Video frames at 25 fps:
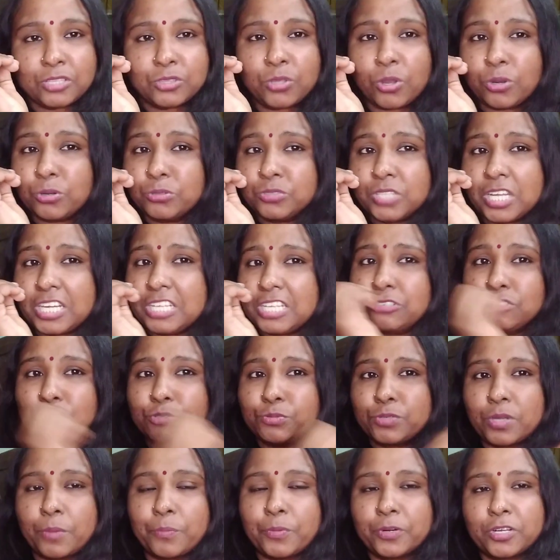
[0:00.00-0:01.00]
তখন তার
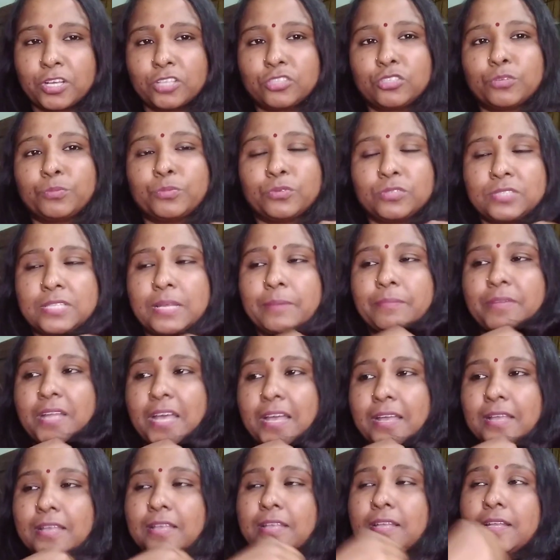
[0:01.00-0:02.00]
ইউটিউব সম্পর্কে অত বুঝতাম না
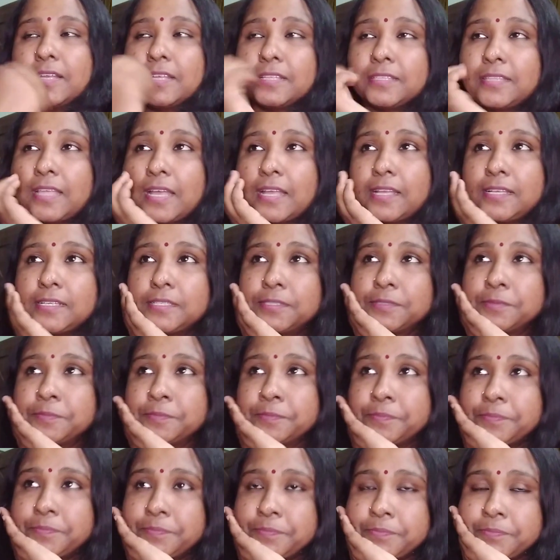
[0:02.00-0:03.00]
তাই
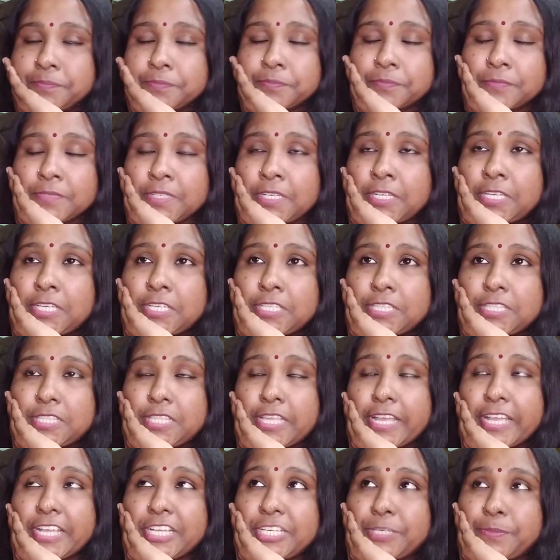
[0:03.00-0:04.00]

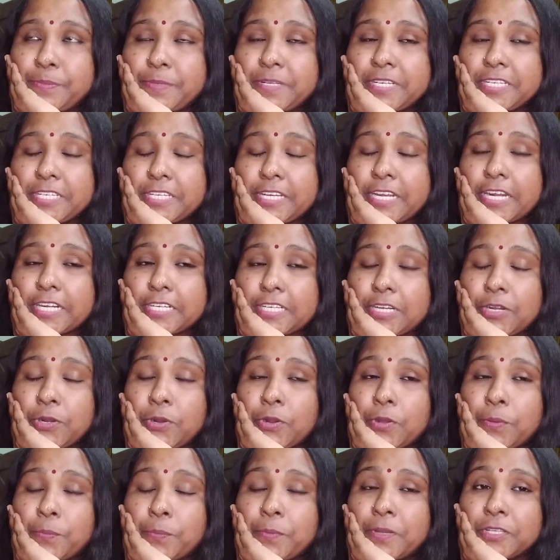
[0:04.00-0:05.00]
তেইশ মিনিটের একটা
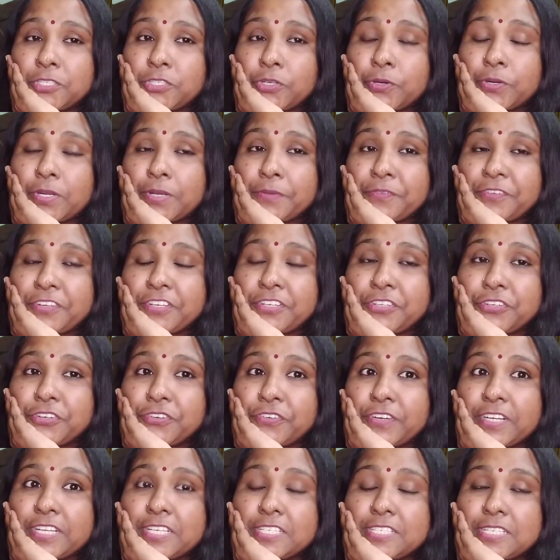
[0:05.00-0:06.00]
লম্বা চওড়া ভিডিও
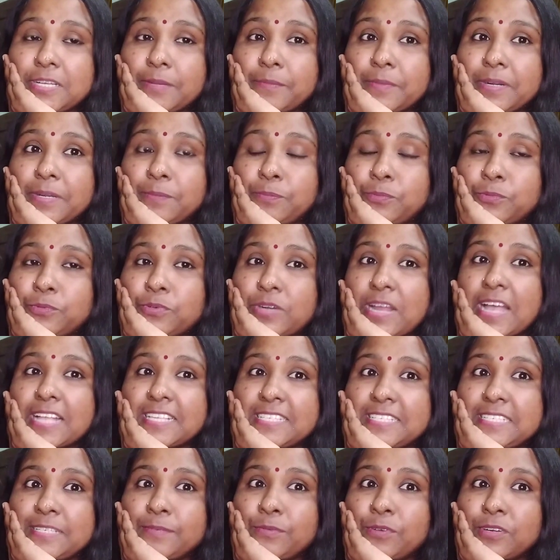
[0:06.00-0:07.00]
বানিয়েছিলাম মানে পুরা
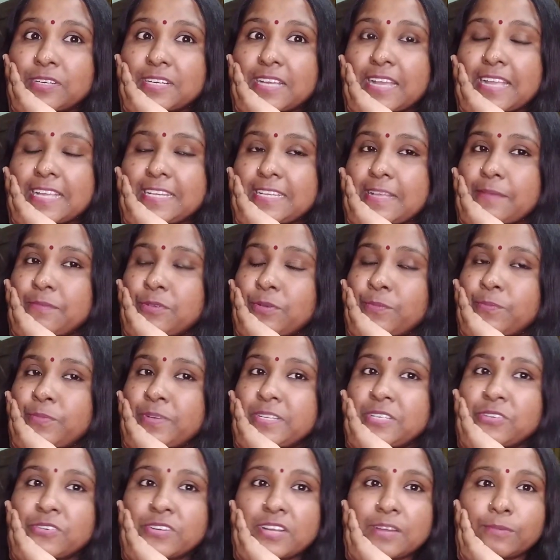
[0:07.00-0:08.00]
জীবন কাহিনী আমি
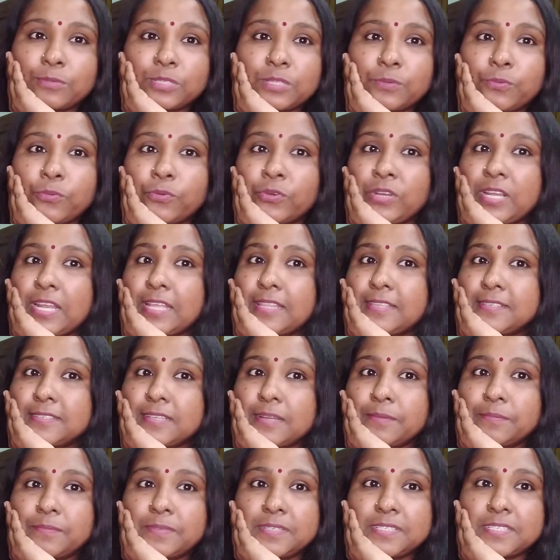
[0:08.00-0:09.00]
ভিডিওটার মধ্যে পড়লা
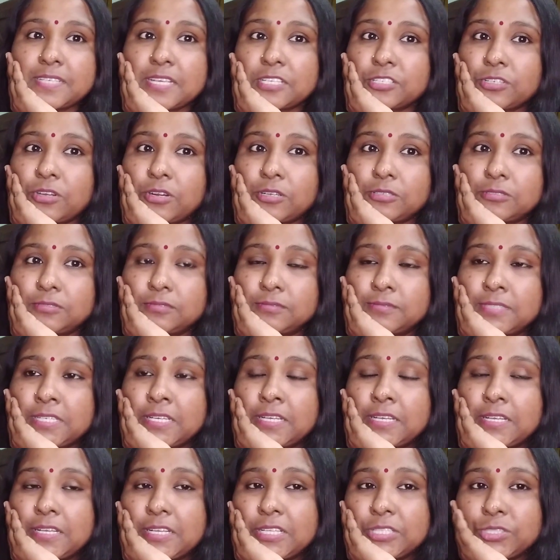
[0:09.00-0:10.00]
দিয়েছিলাম বিশ্বাস করো
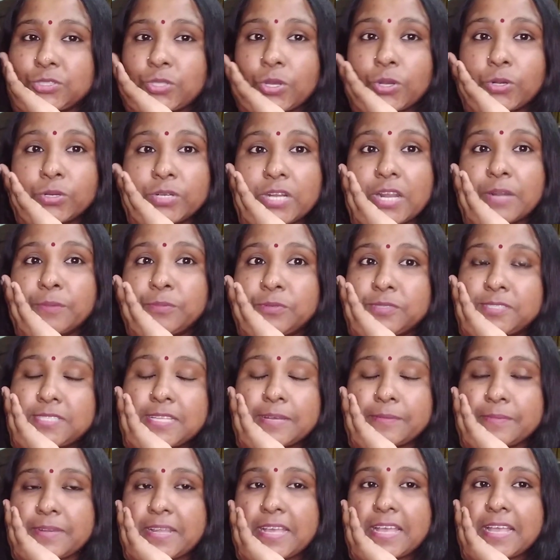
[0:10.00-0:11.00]
তখন আর
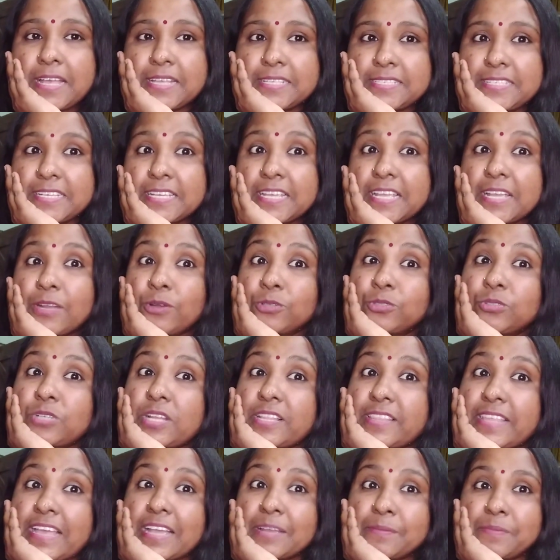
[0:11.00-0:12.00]
বুঝতাম না যে কে কতটা
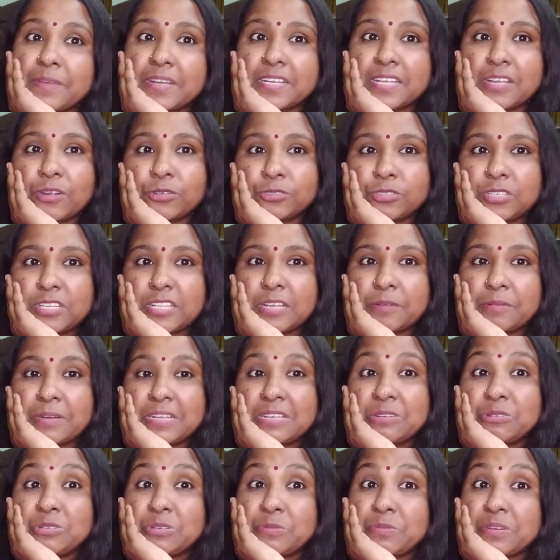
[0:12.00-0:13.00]
দেখবে আর কে কতটা দেখবে না
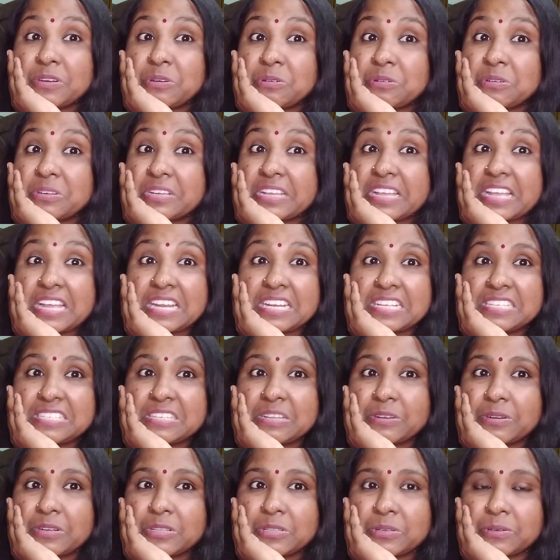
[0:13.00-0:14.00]
ইউটিউবের কোনো জ্ঞানই
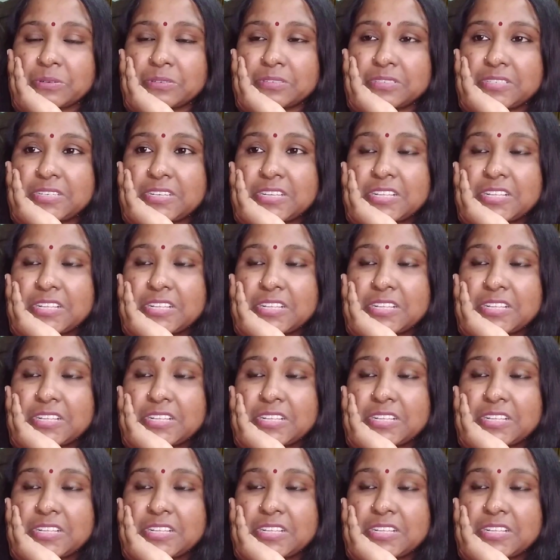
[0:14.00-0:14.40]
ছিল না তখন